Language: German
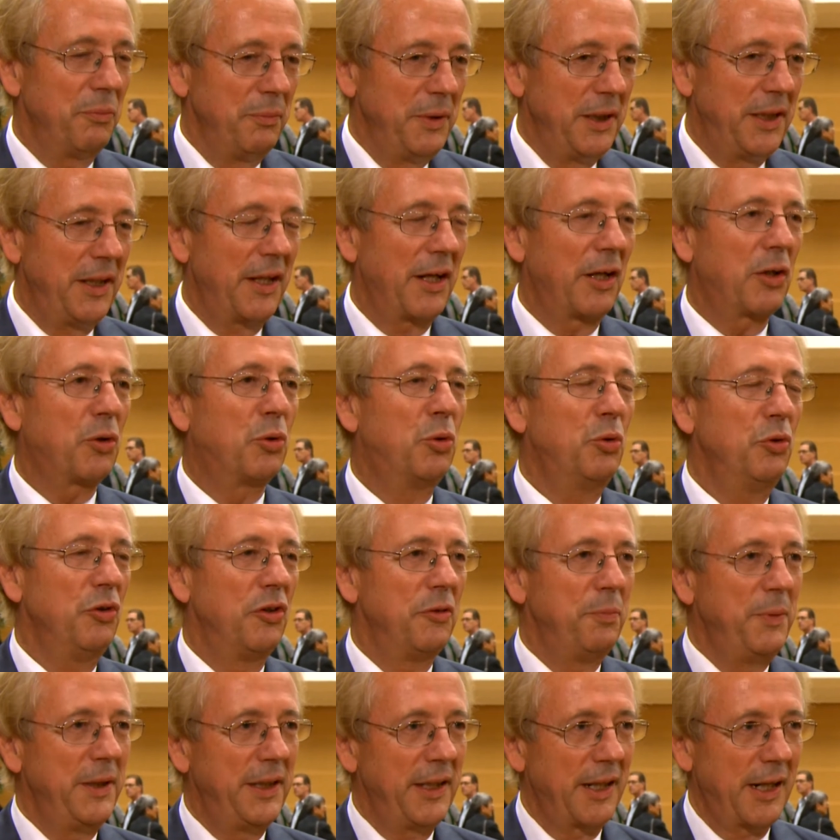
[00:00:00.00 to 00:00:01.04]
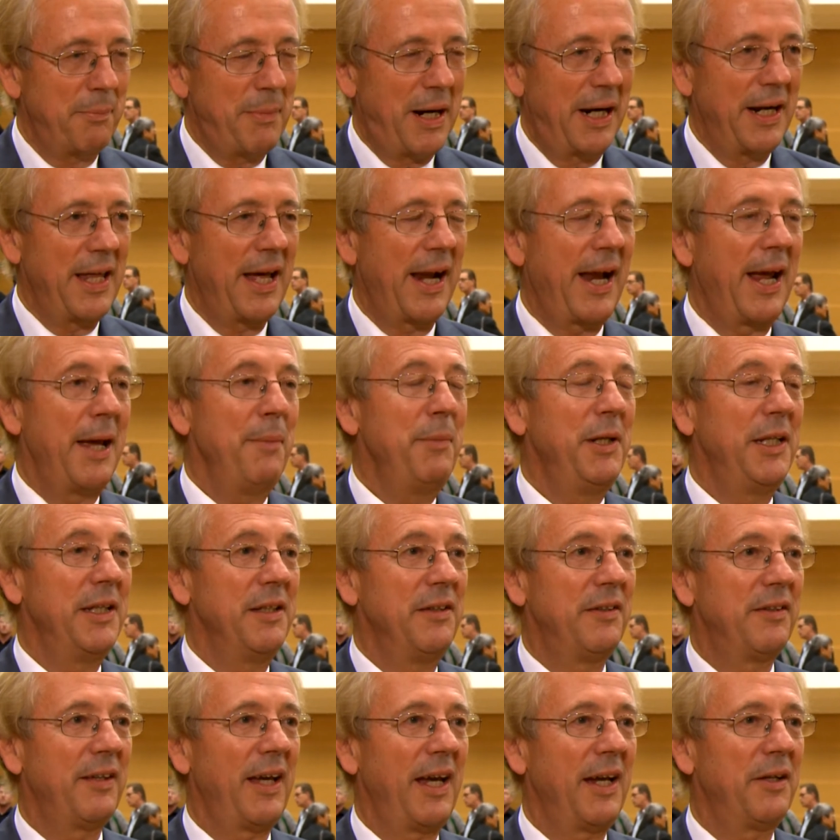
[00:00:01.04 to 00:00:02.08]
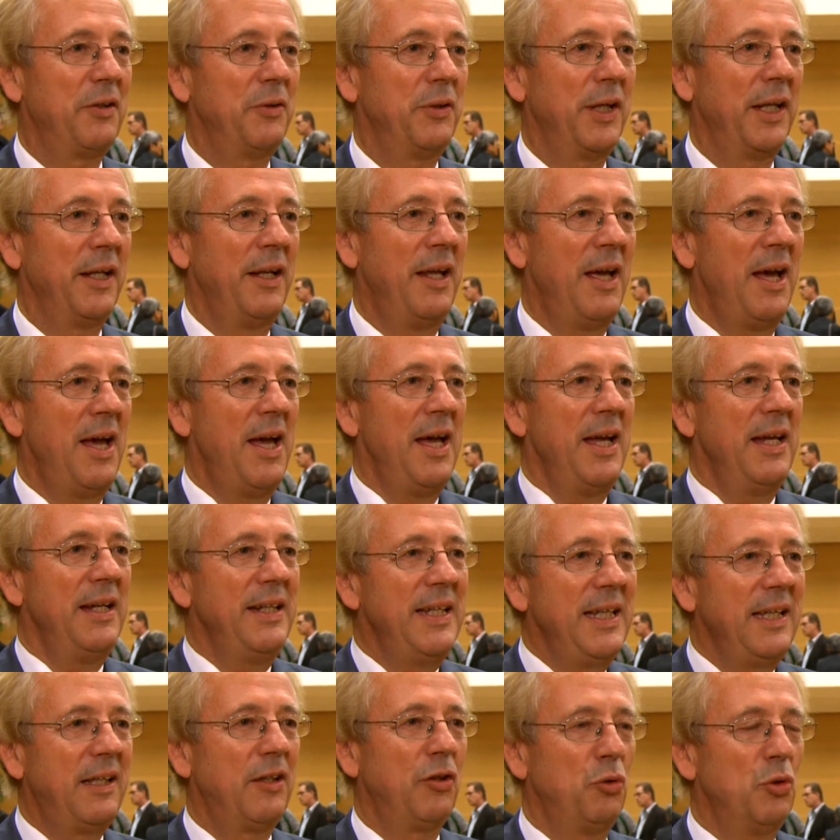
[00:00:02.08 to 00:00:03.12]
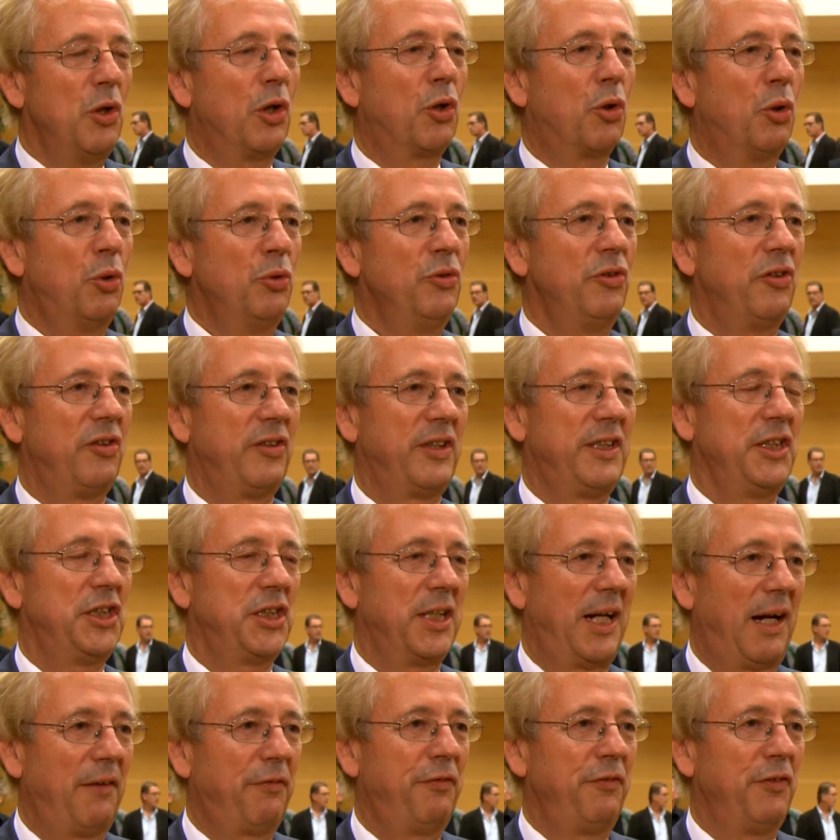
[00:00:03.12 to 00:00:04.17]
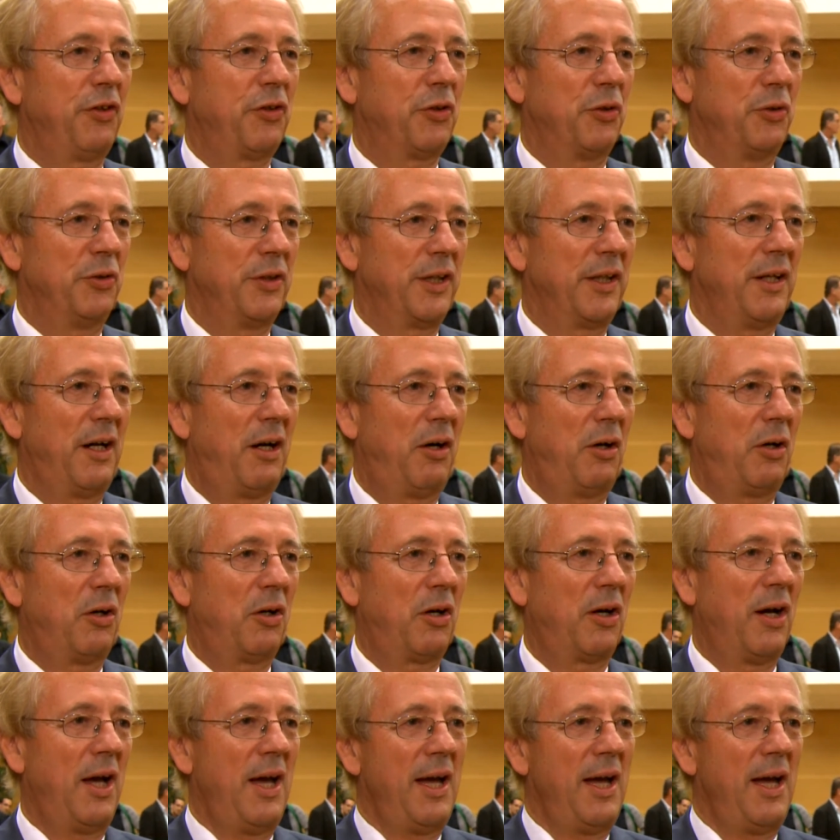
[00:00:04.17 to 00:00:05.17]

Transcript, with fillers: mit ihrer Kunst, mit ihrer Malerei, mit ihren Zeichnungen nicht nur Kunst geschaffen, sondern auch